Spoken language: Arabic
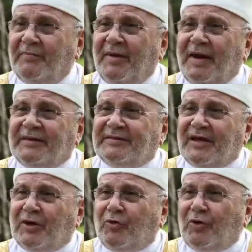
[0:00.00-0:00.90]
إما أن
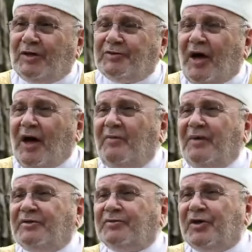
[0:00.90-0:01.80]
تأكل
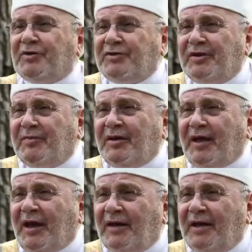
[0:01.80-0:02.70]
طعاما
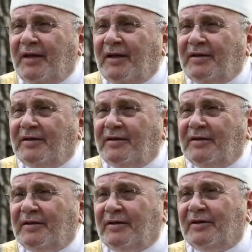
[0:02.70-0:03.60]
طيبا حلالا
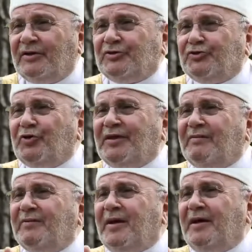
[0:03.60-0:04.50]
طيب
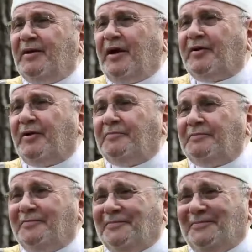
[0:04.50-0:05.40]
اشتري بمال حرام